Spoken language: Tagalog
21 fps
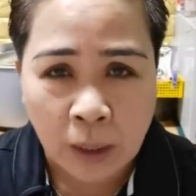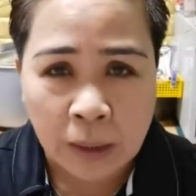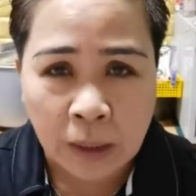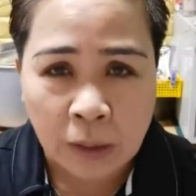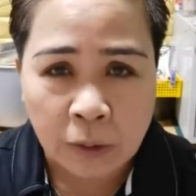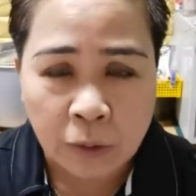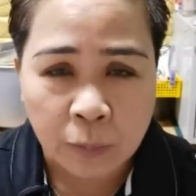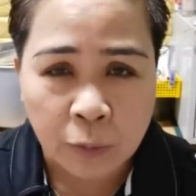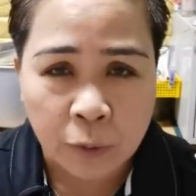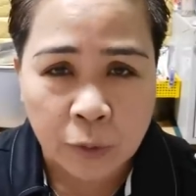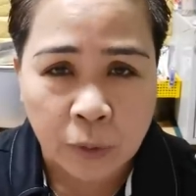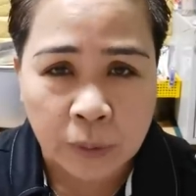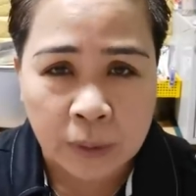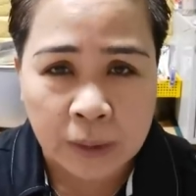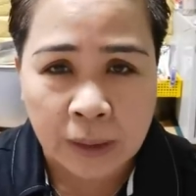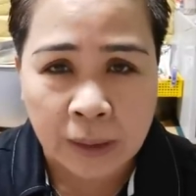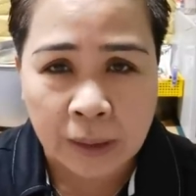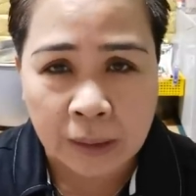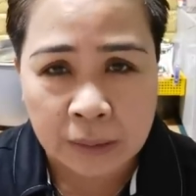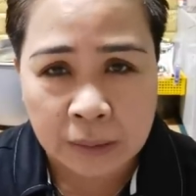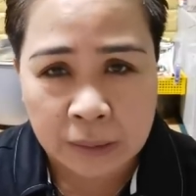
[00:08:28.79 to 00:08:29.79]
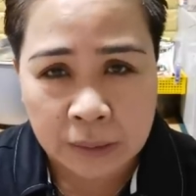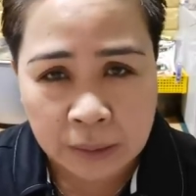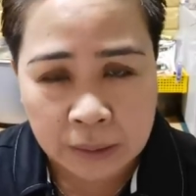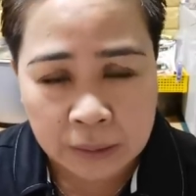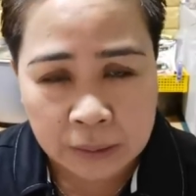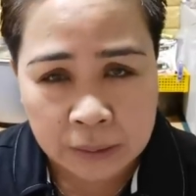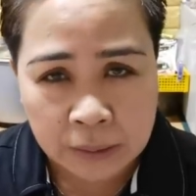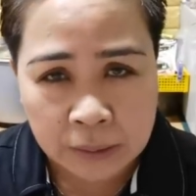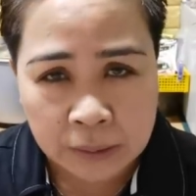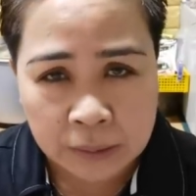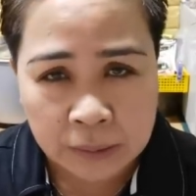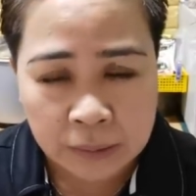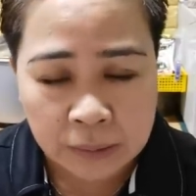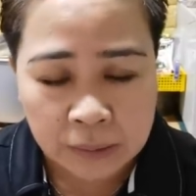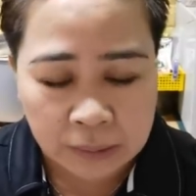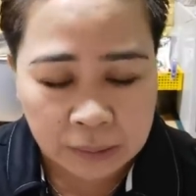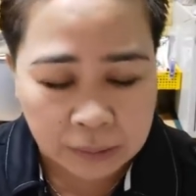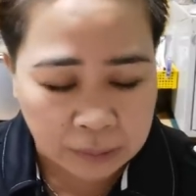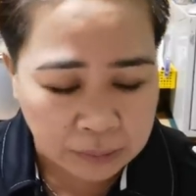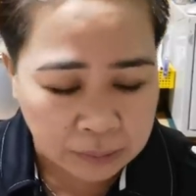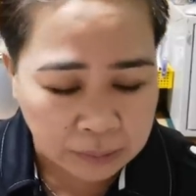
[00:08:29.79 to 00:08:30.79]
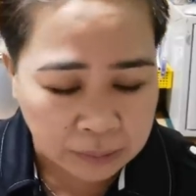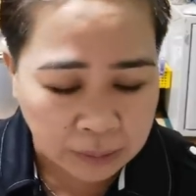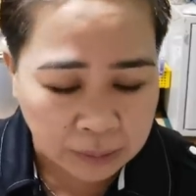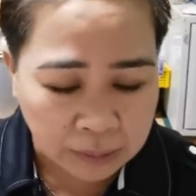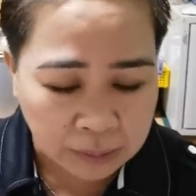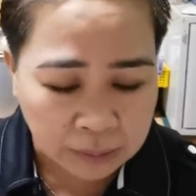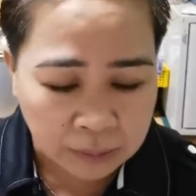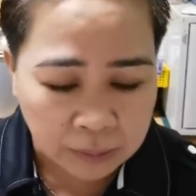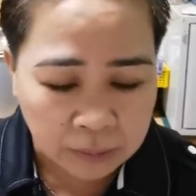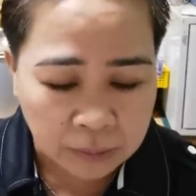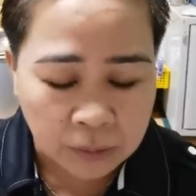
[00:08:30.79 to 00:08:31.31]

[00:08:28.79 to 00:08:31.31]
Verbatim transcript: ay ano po yun uh, nag nag uh, nag